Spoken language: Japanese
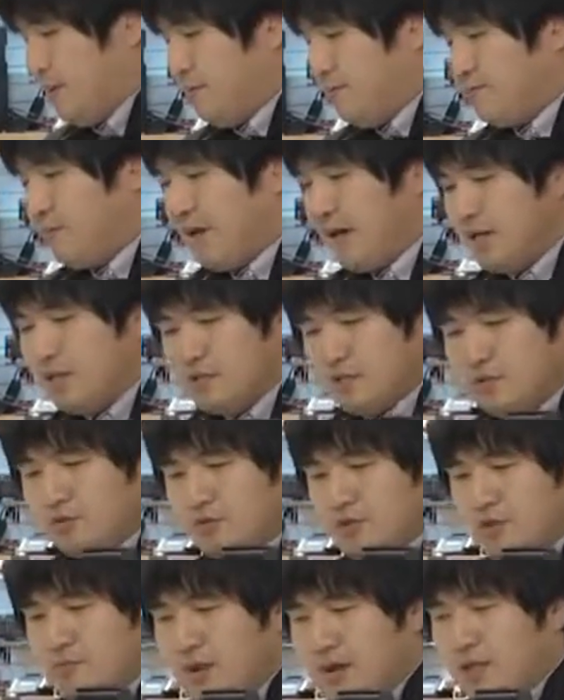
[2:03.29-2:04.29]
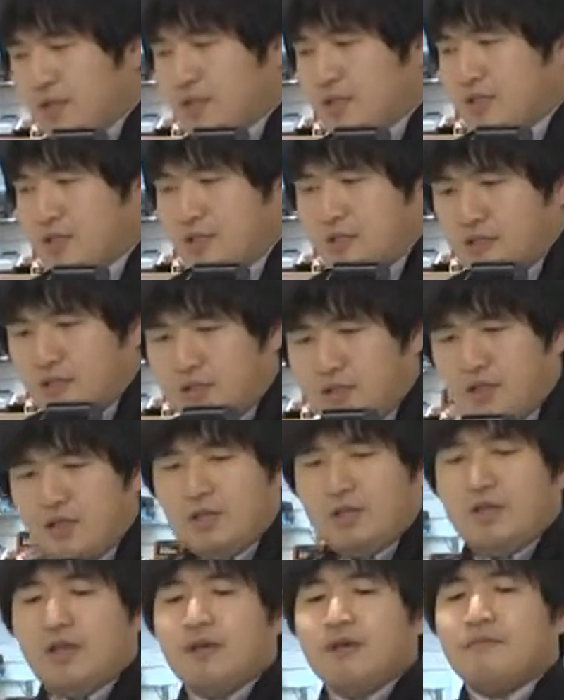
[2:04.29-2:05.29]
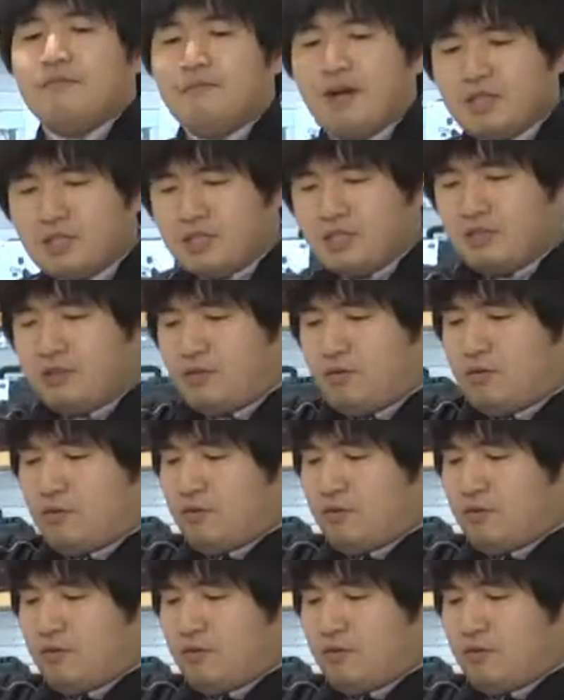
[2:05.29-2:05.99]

バランスを取りますまず